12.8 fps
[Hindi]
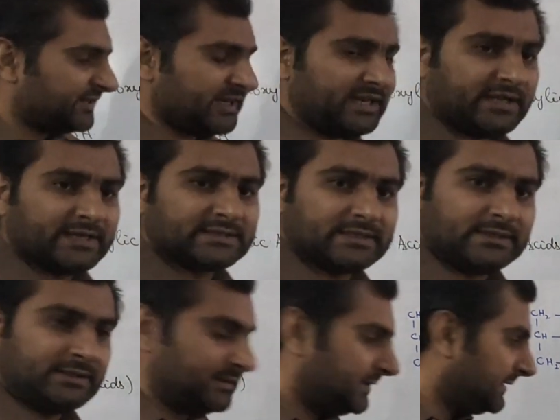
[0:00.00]
स्टेरिक
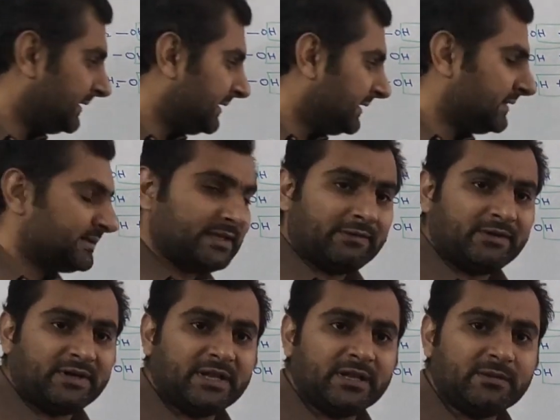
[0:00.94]
एसिड
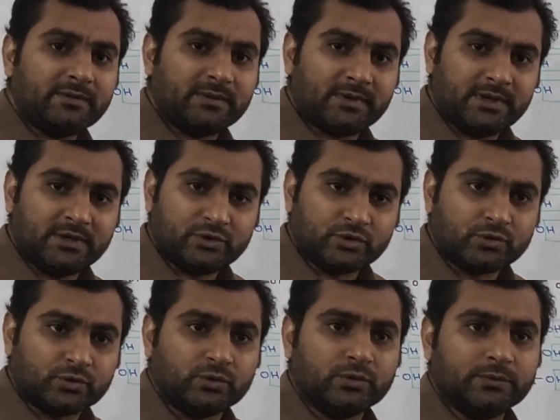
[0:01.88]
17 इंटू
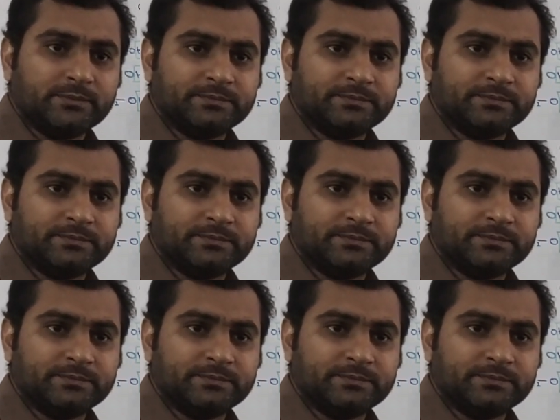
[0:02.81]
टू